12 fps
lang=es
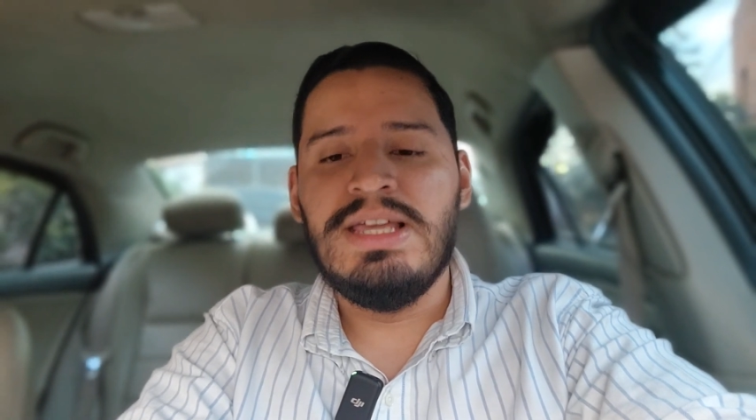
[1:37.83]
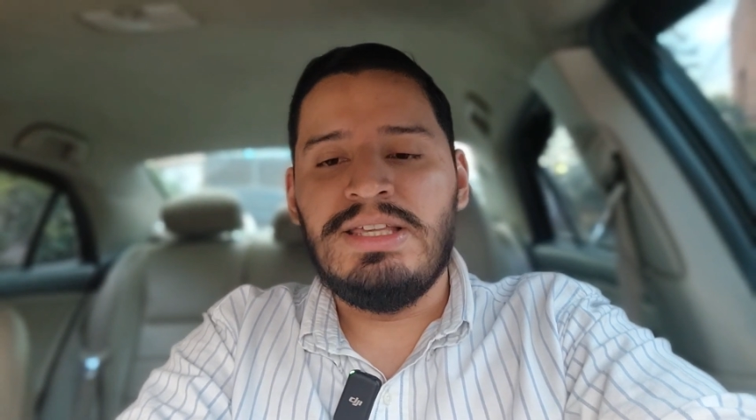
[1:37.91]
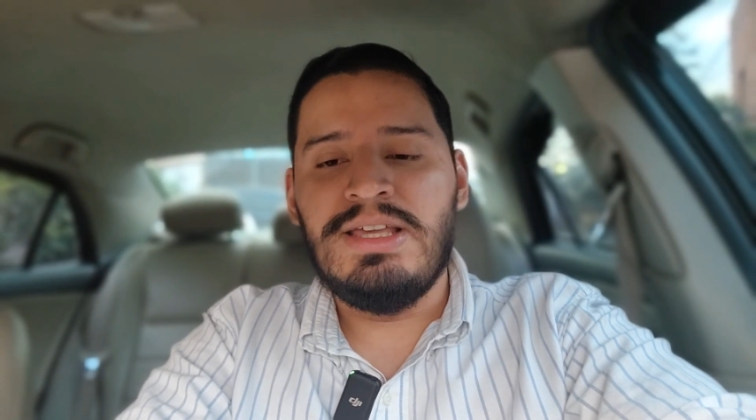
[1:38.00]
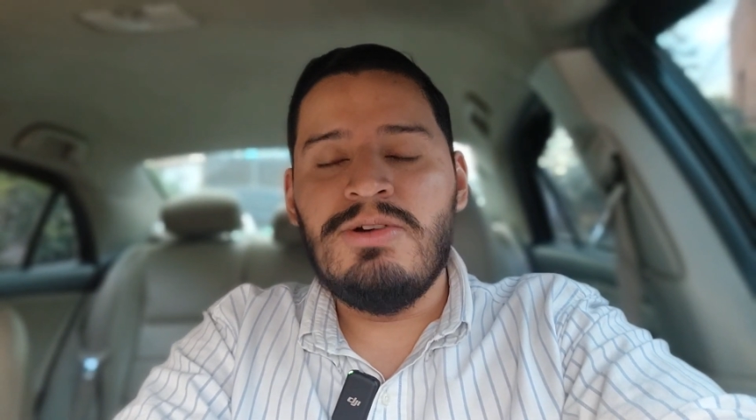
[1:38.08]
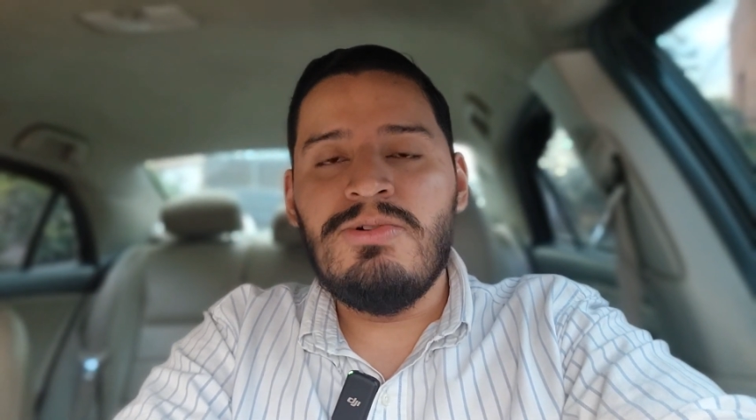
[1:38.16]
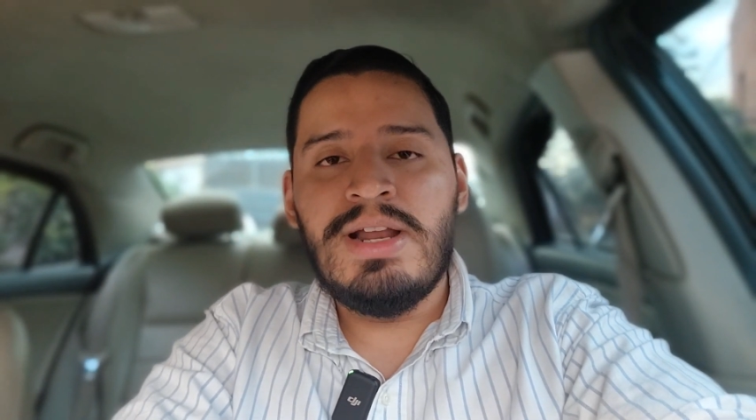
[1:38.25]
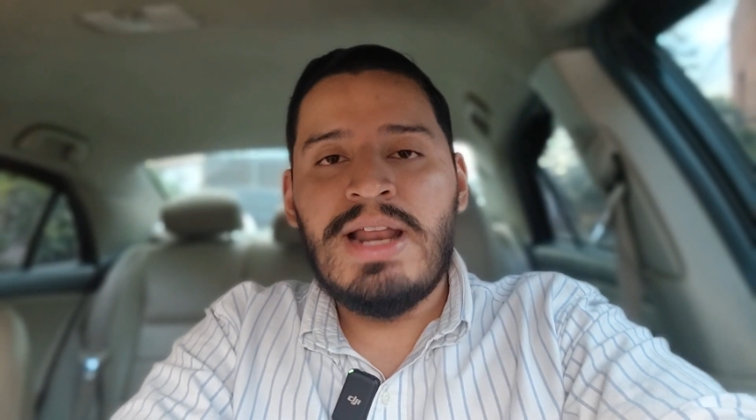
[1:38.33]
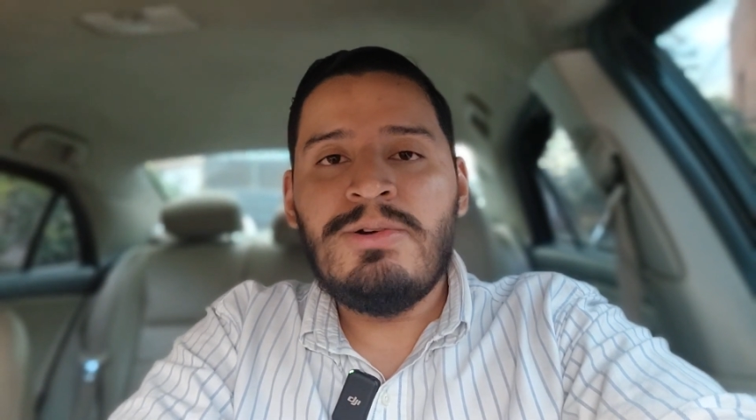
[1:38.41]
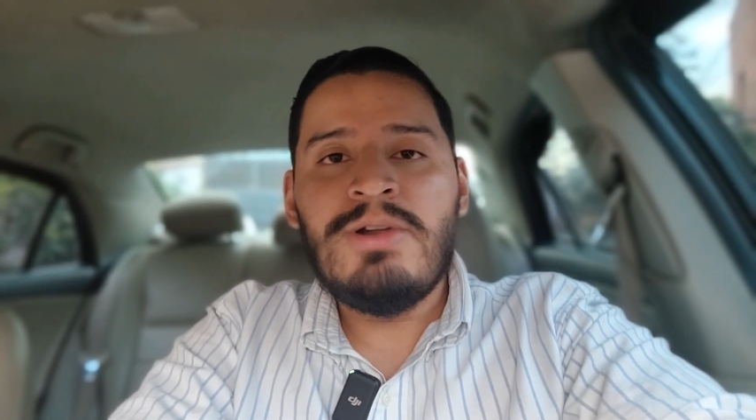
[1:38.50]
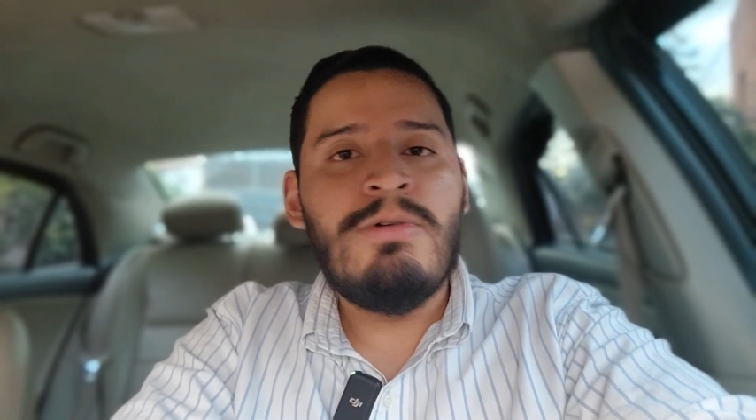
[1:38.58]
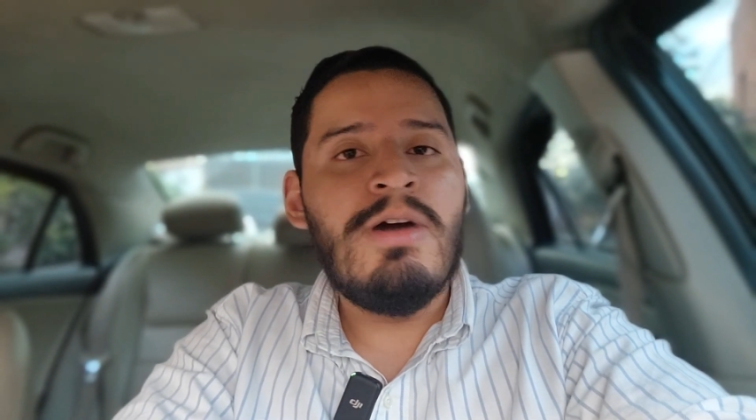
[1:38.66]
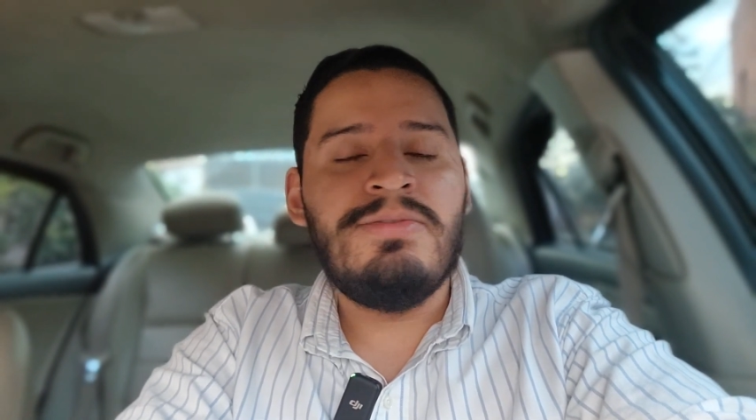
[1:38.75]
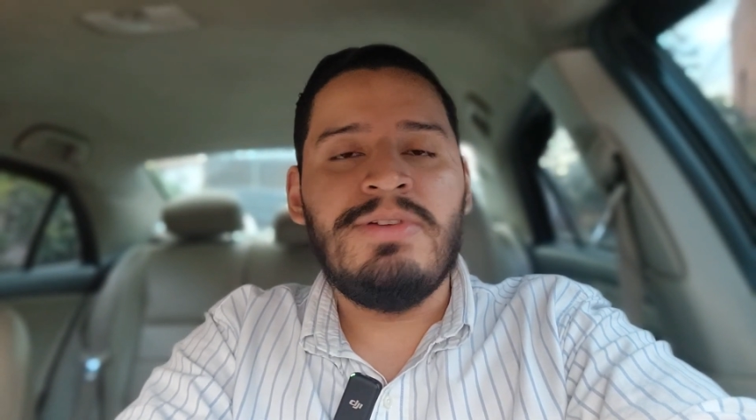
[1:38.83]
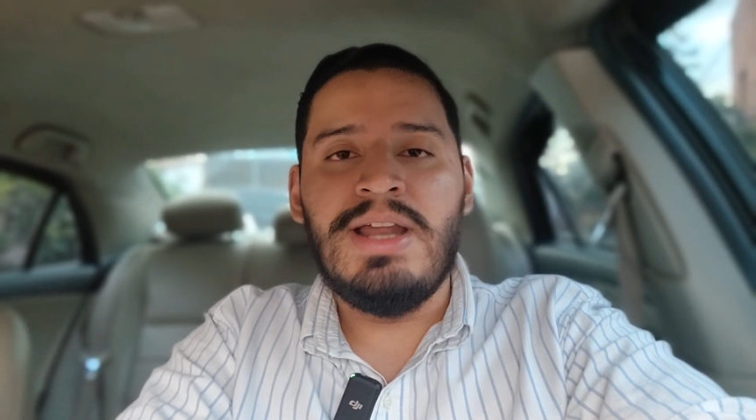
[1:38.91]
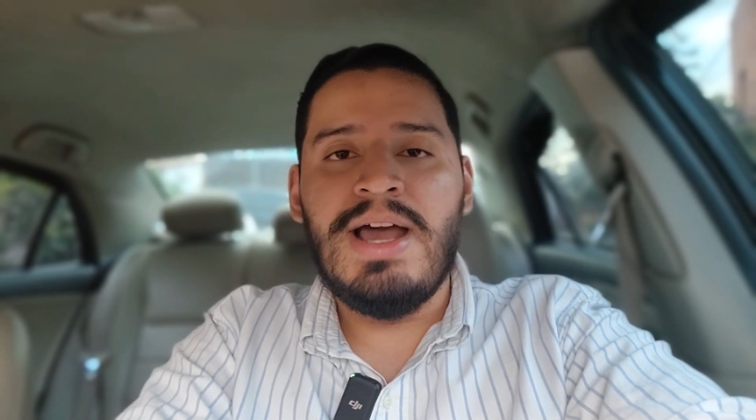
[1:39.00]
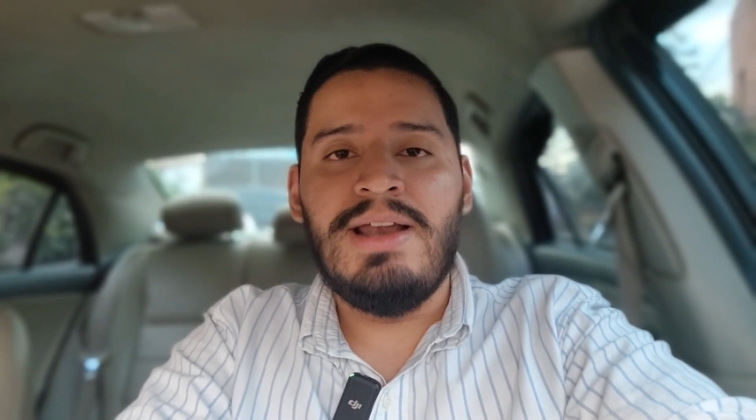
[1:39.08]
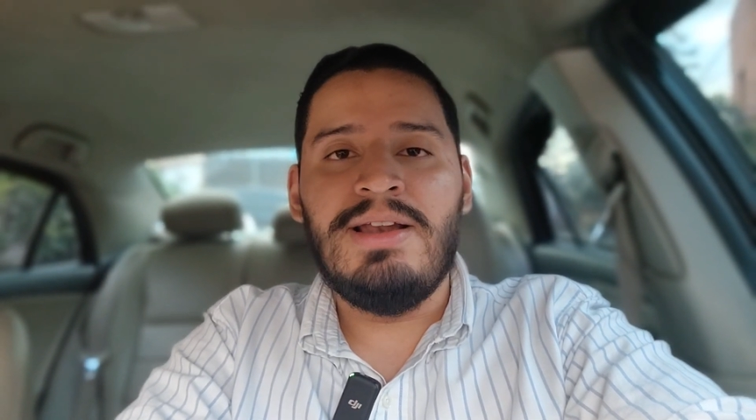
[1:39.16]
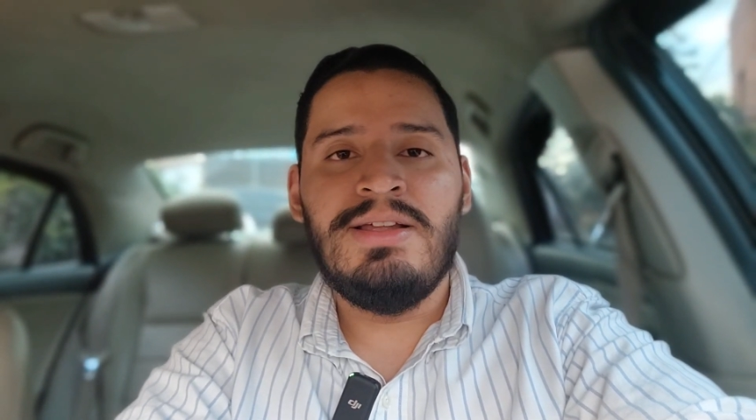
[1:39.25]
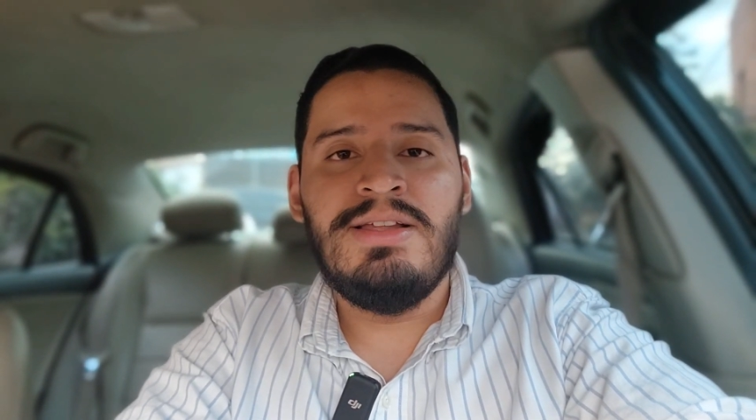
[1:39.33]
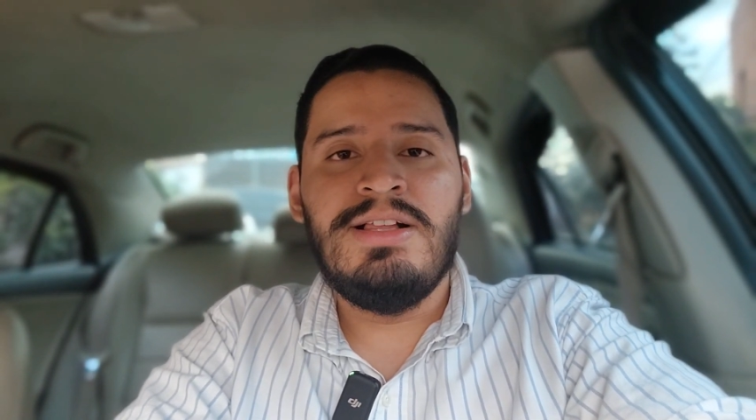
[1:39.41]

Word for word: quien jugará una nueva final.